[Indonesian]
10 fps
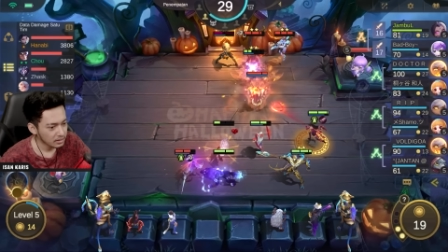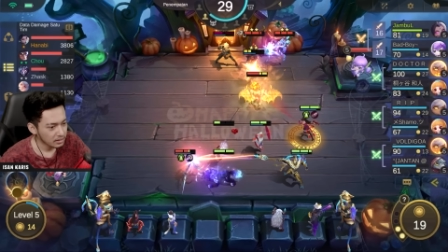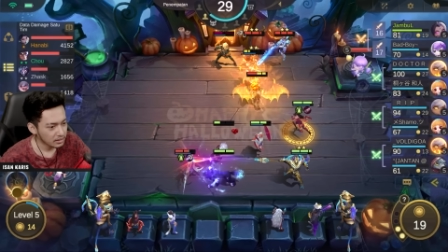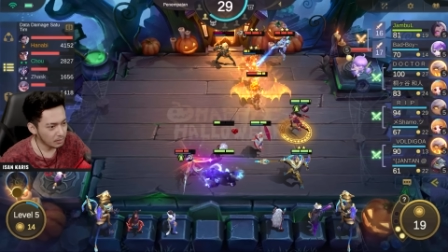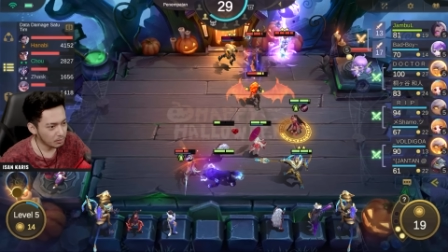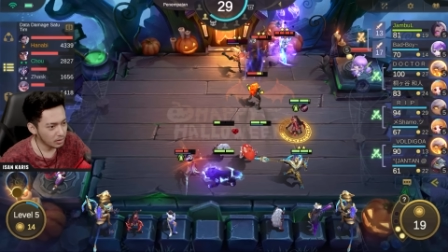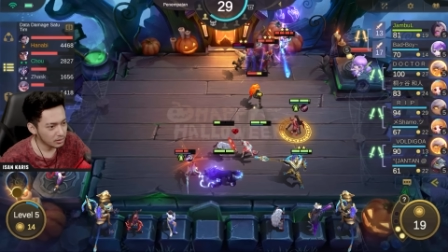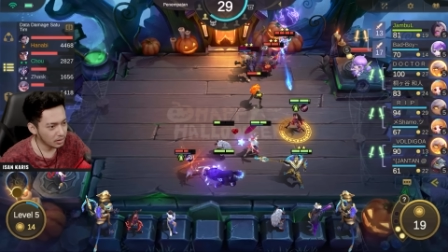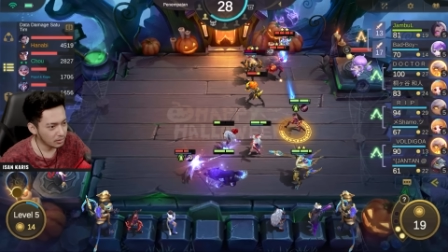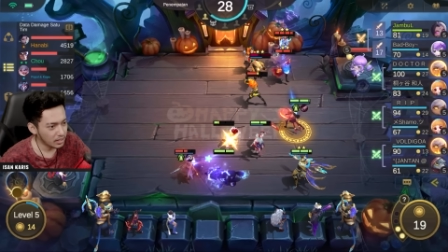Tampol
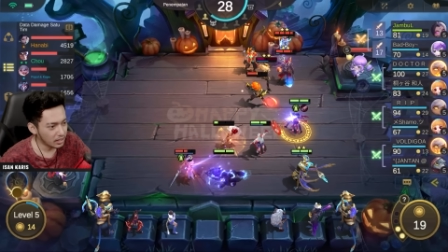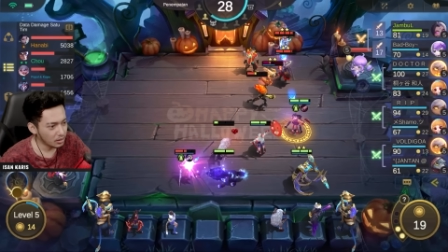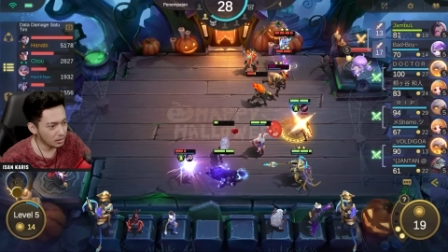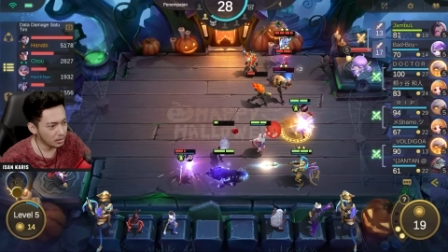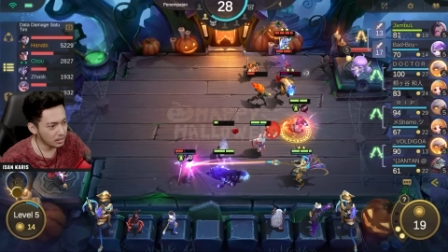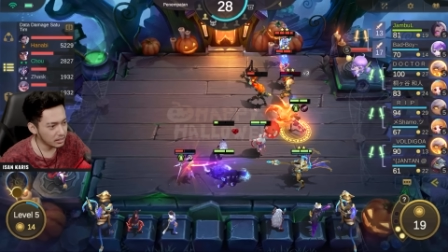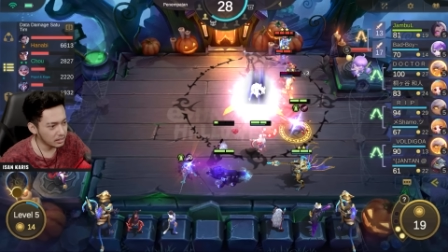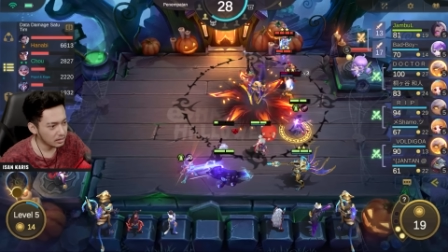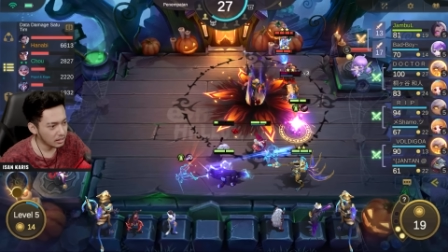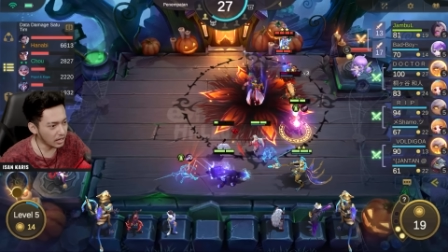juga udah nongol nih
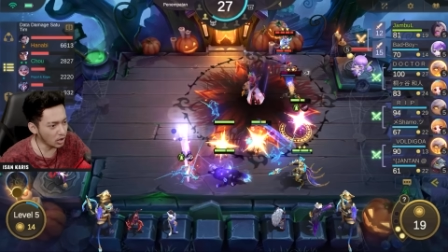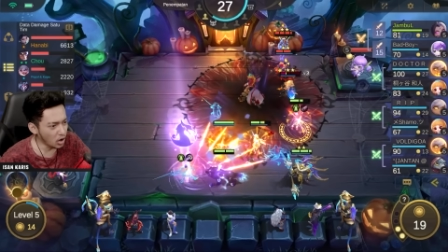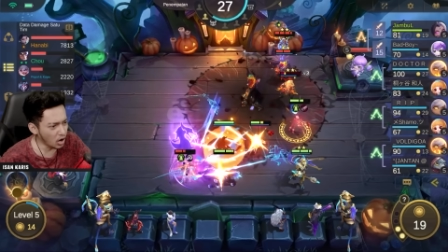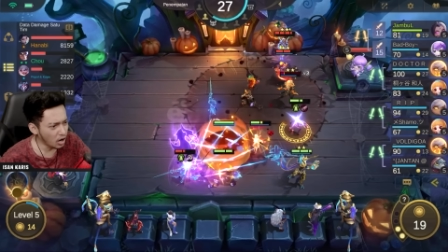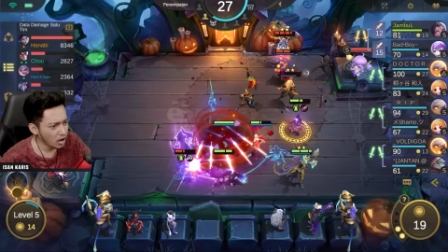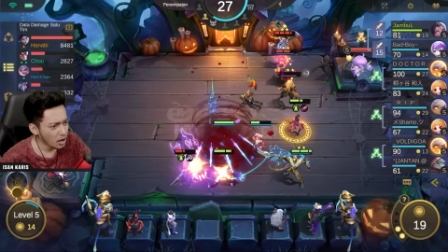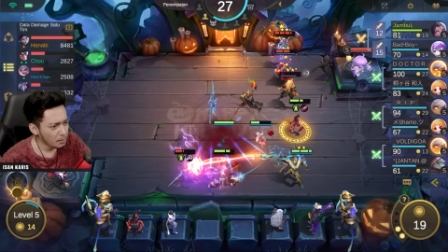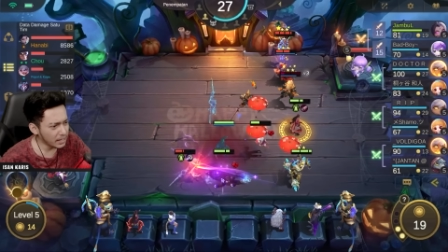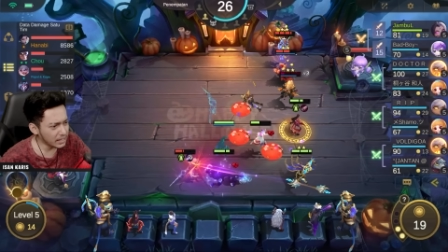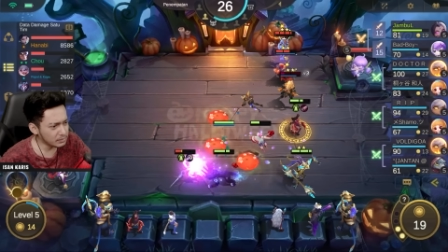Aduh
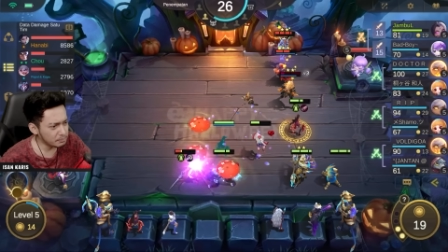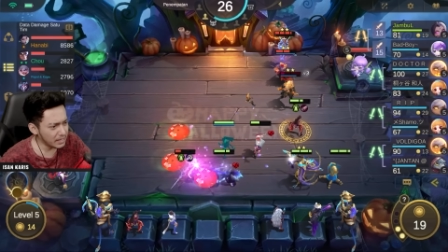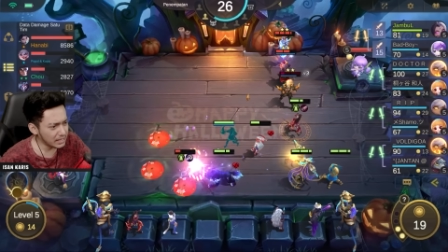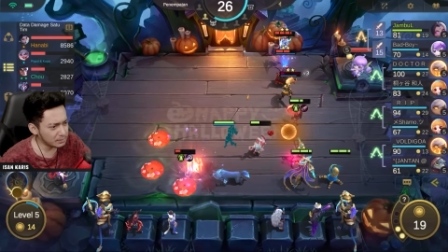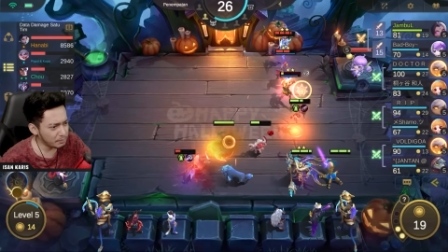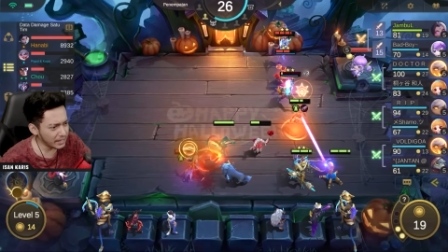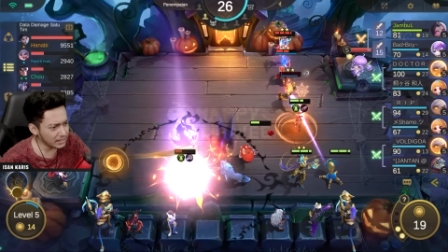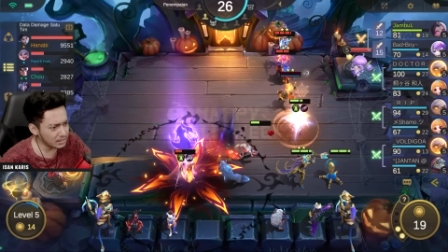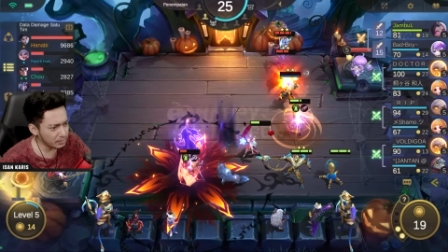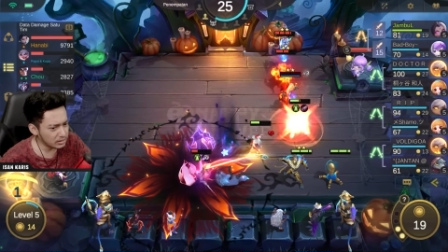Please please please
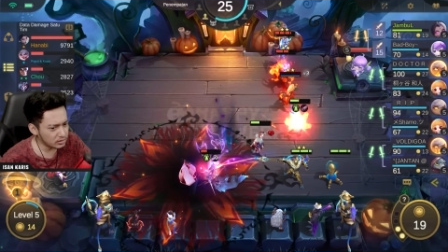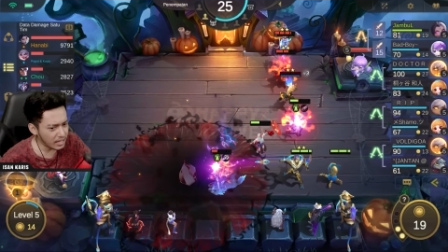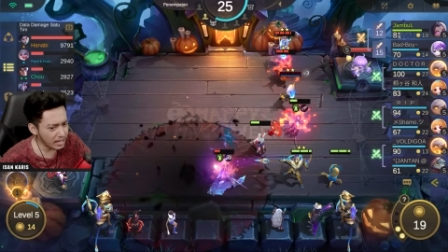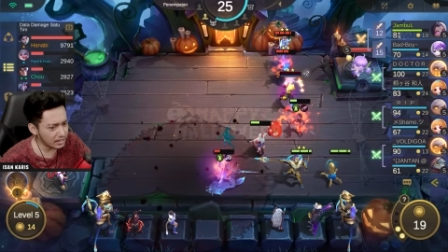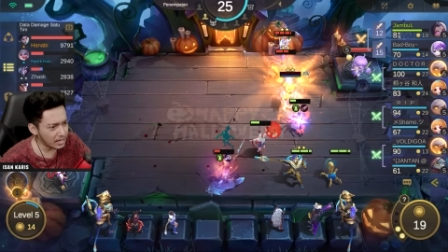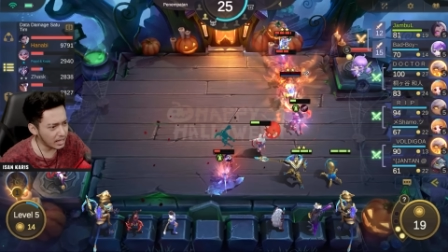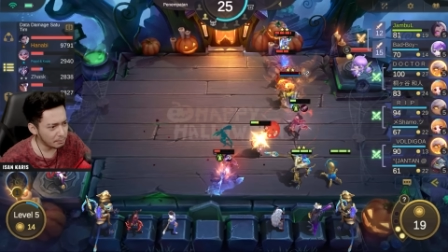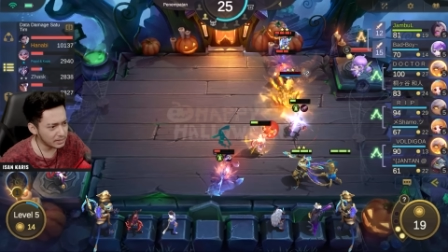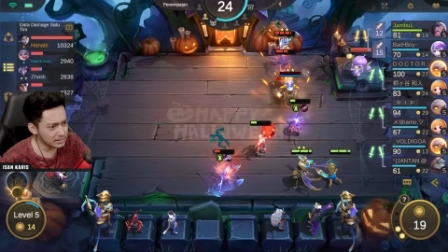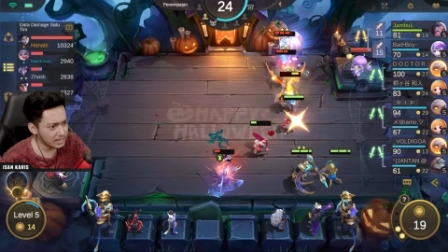Tapi stuck
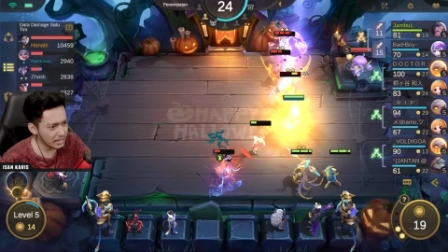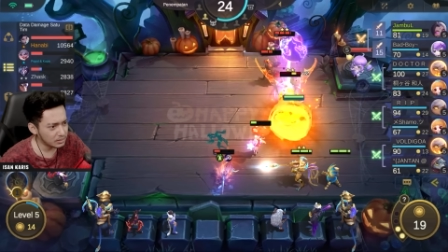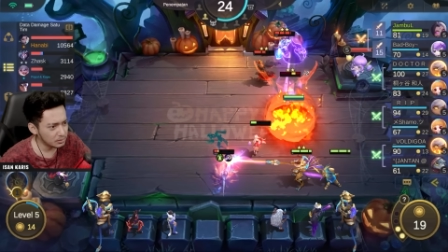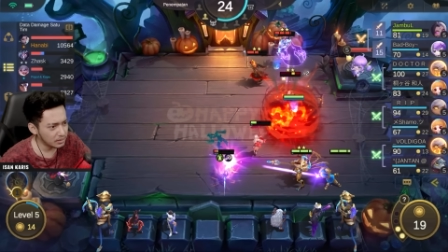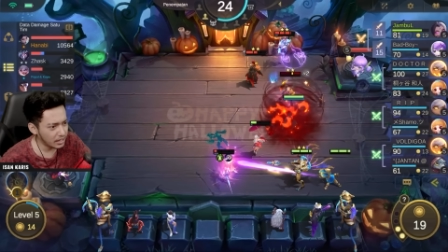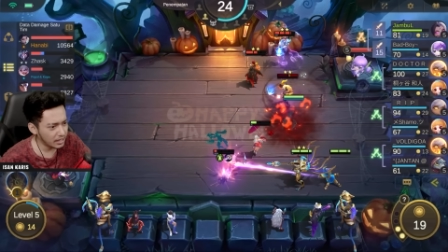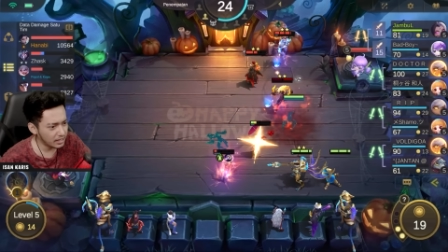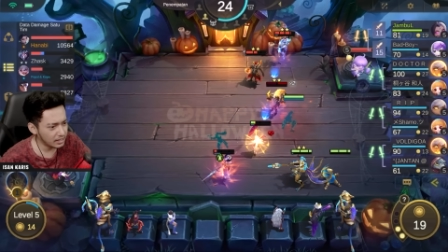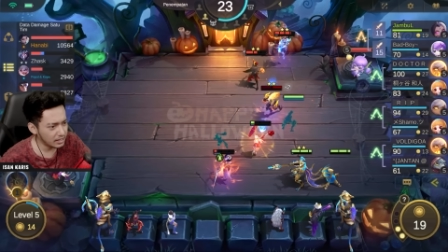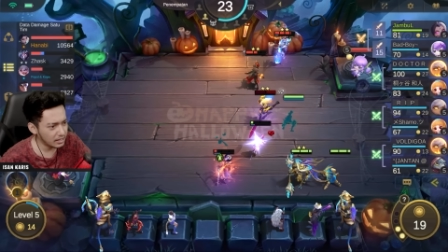Dapet stuck juga
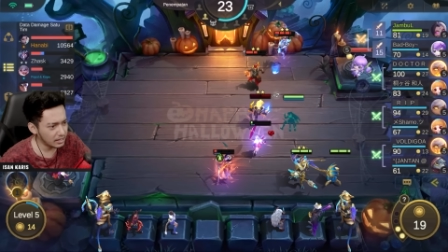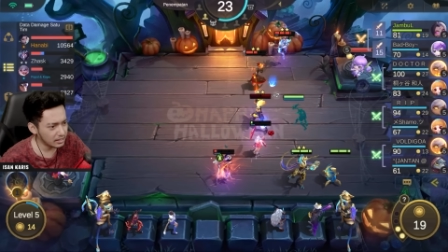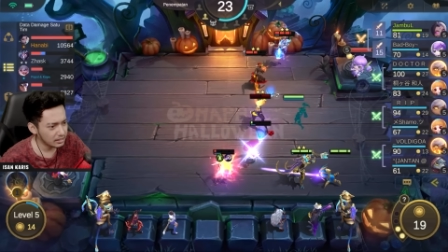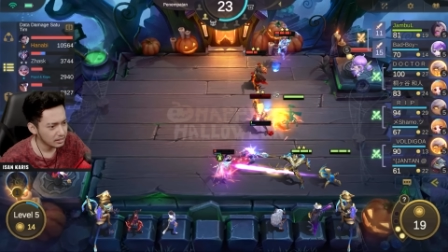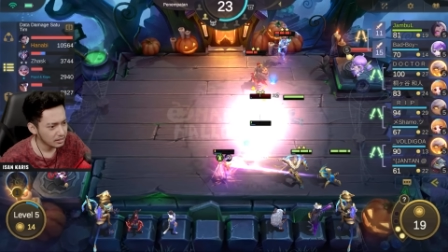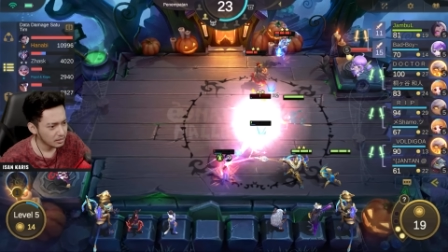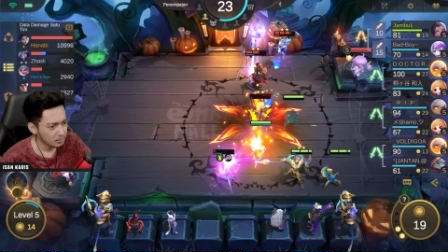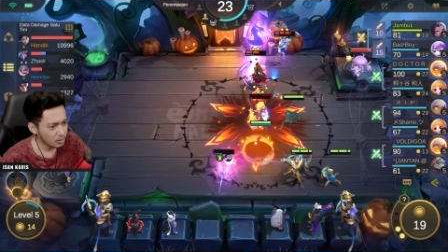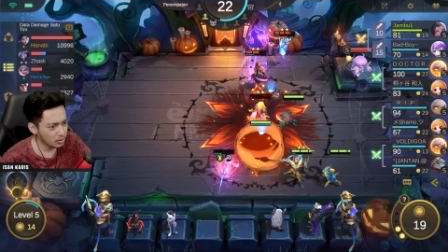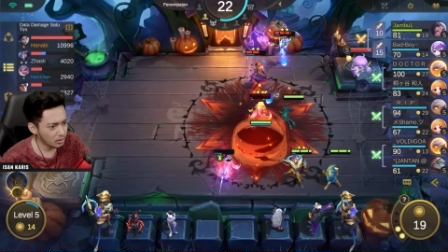enak
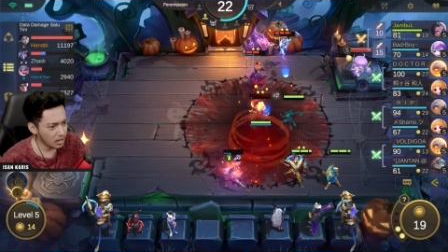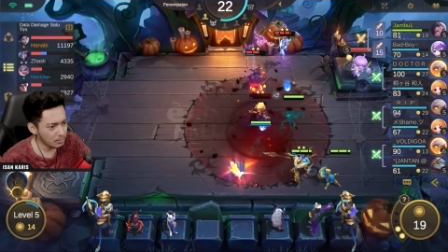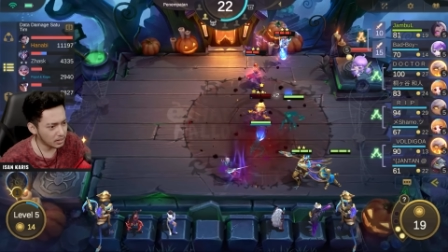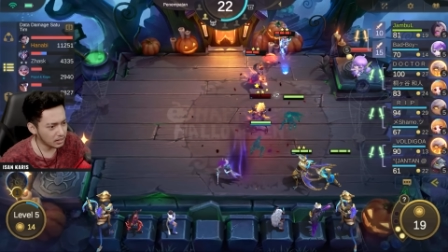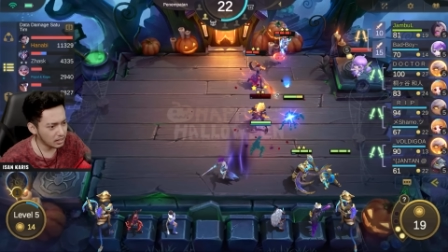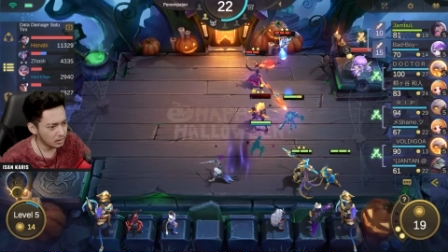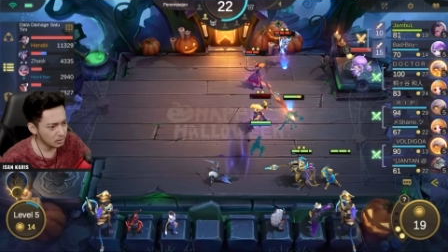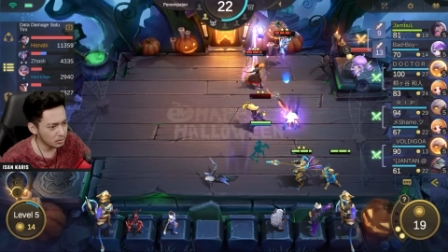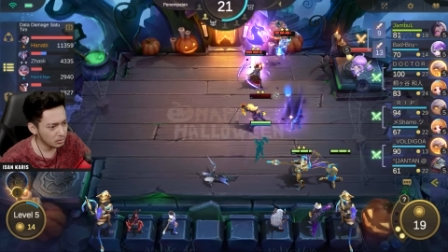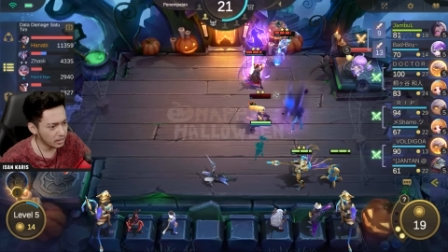Bodoh amat kalah
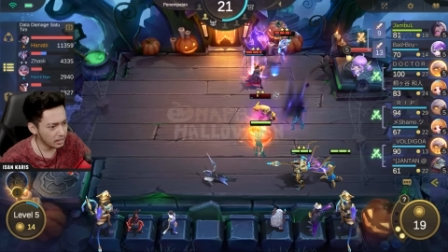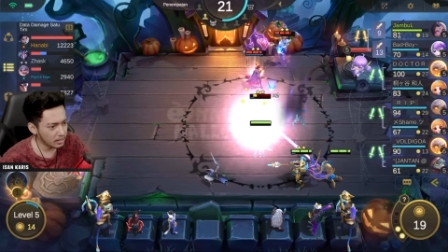dulu ya